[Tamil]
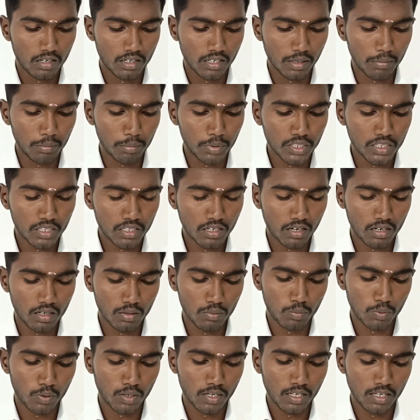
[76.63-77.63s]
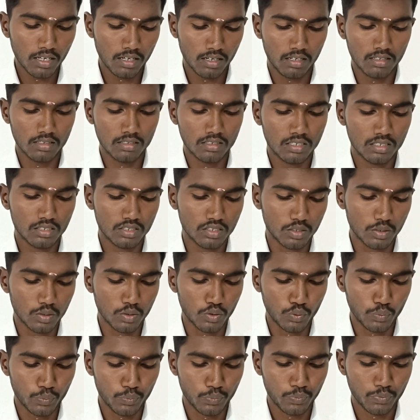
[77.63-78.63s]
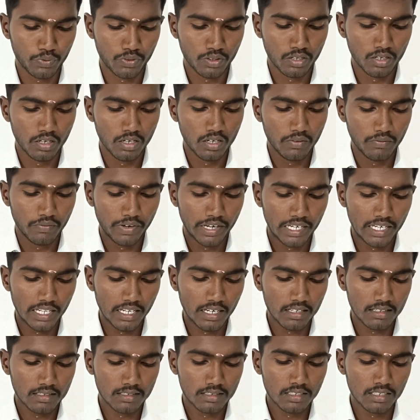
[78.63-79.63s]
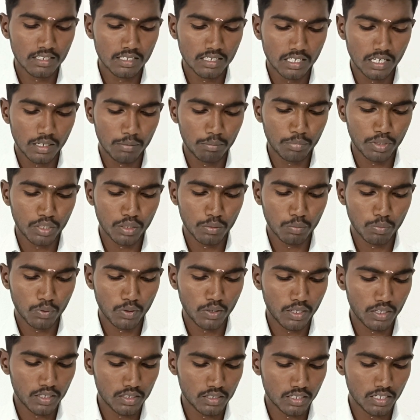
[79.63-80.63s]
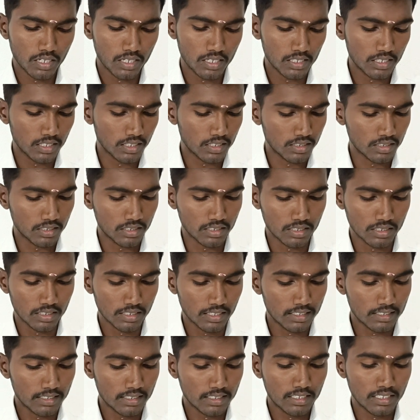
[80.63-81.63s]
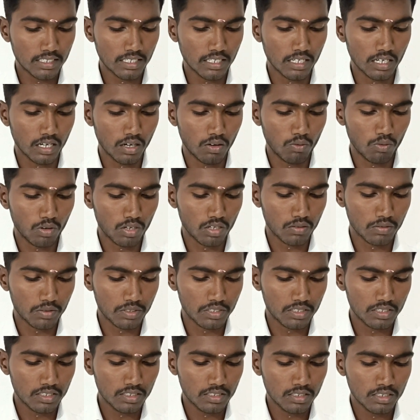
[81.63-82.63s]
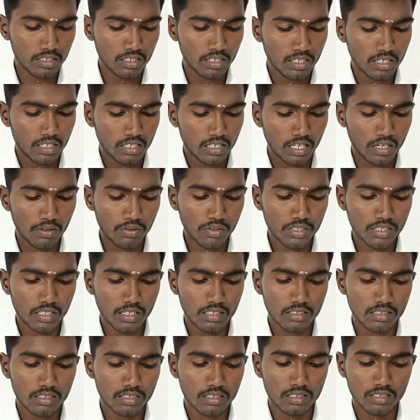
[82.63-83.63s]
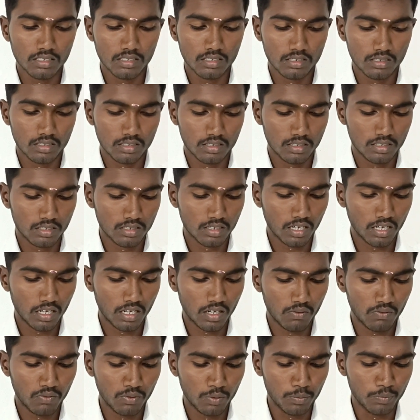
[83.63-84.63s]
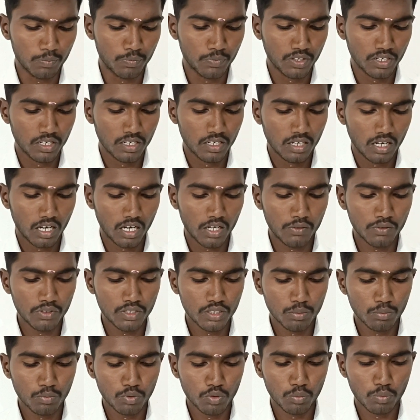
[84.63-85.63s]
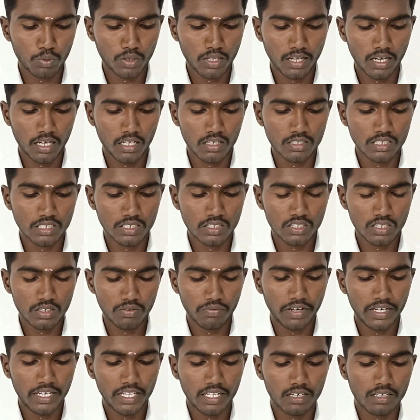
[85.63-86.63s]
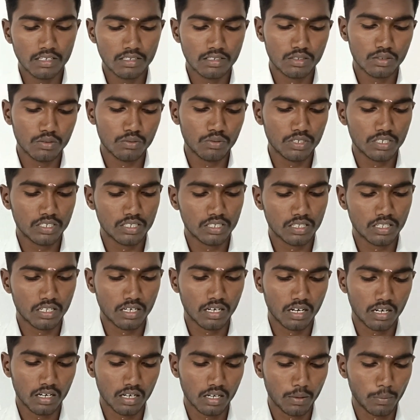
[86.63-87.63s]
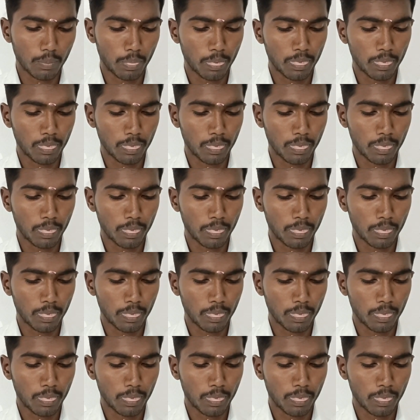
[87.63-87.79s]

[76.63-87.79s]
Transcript: எண்பத்தி நாலு புள்ளி அஞ்சு ஜீரோ வெயிட்டிங் லிஸ்ட்டு எண்பது புள்ளி ரெண்டு அஞ்சு எஸ்டி அவங்களுக்கு வந்து எழுபத்தஞ்சு கட் ஆஃபும் அறுபத்தி மூணு புள்ளி ஏழு இன்ச்சு வந்து வெயிட்டிங் லிஸ்ட்டும் வச்சுருந்துருக்காங்க